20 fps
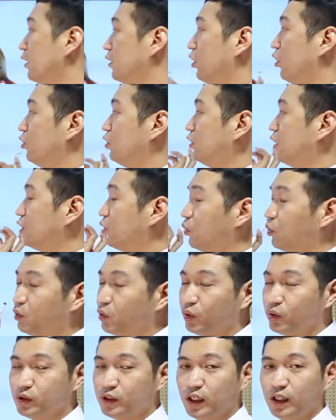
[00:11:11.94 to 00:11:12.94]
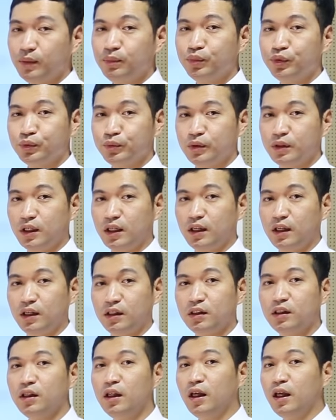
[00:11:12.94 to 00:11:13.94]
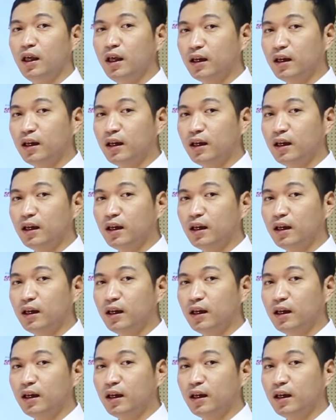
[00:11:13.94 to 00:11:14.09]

경제 공동체인 부부끼리는